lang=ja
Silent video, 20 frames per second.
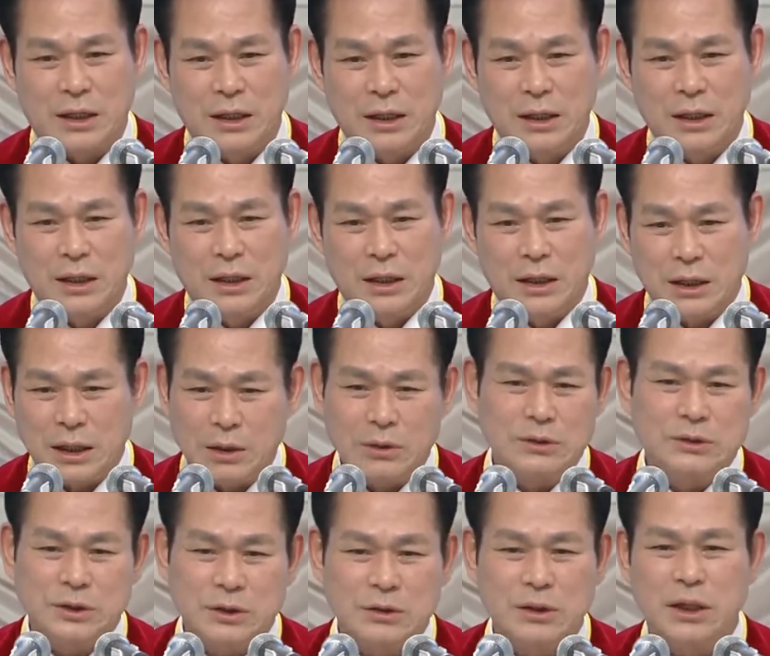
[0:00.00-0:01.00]
聖書に
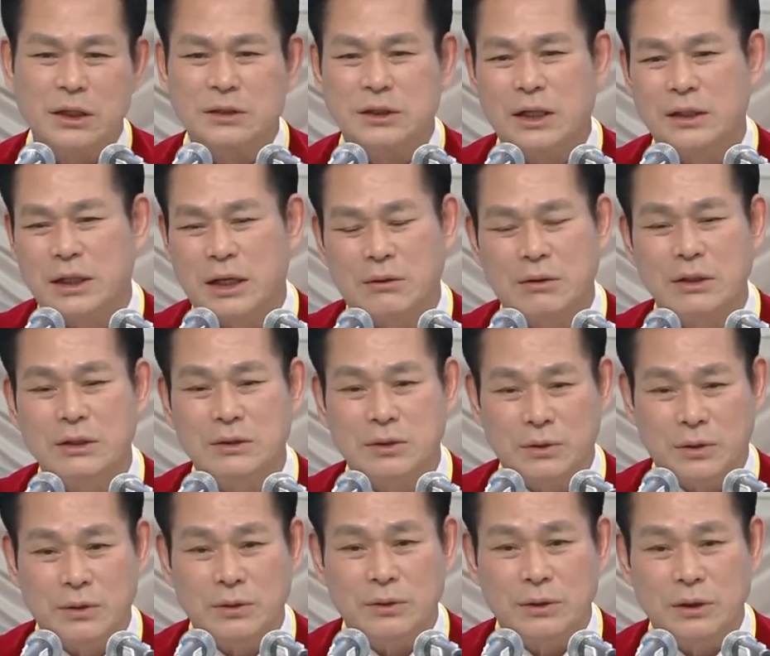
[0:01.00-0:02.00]
全部書いてあ
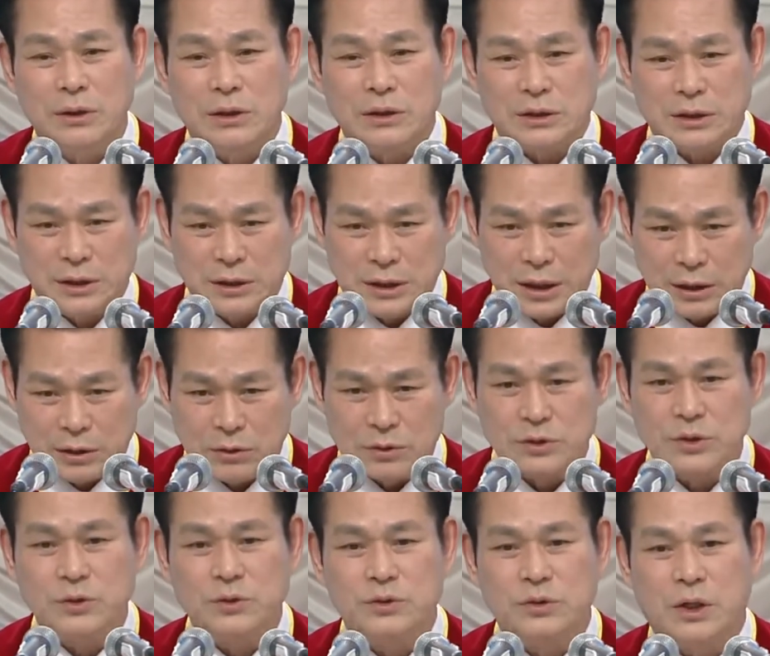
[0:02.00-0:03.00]
るし
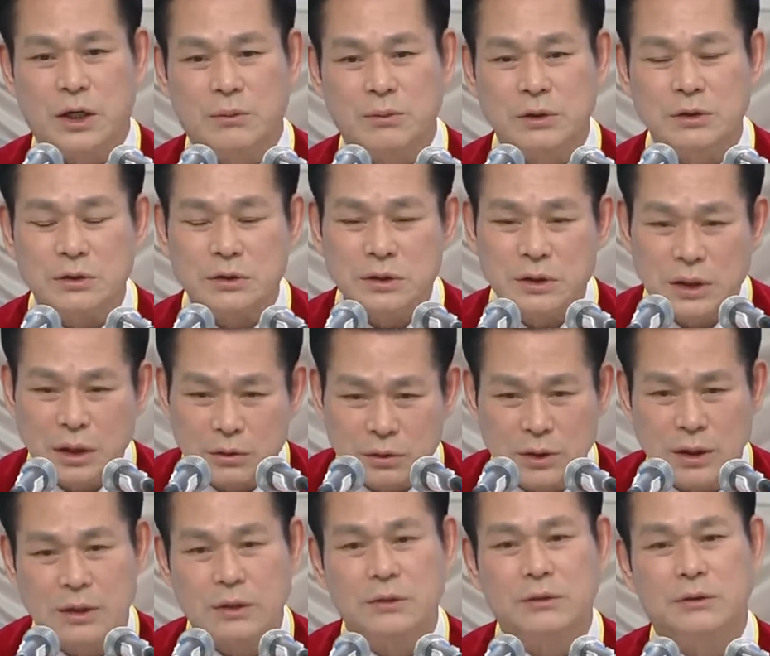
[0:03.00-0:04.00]
それにき
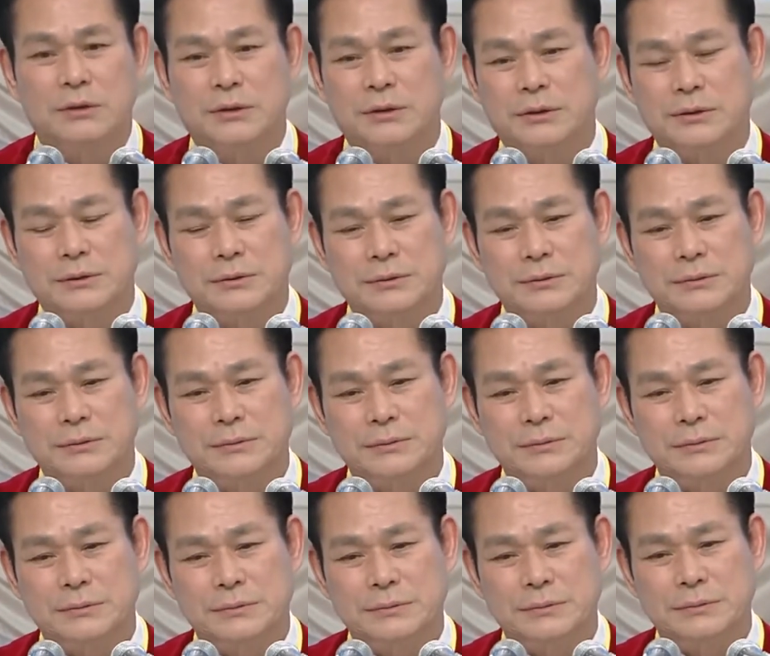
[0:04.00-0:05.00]
それに従いさ
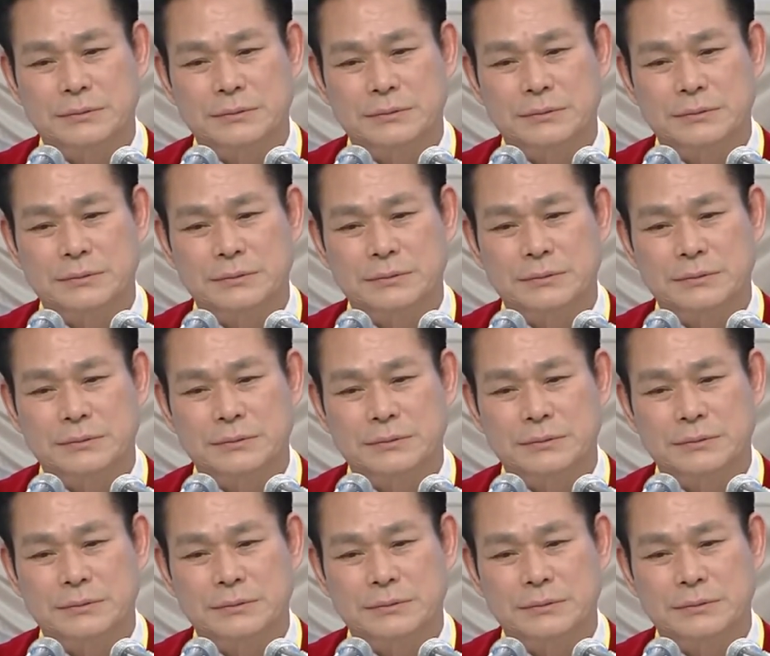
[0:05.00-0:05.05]
えす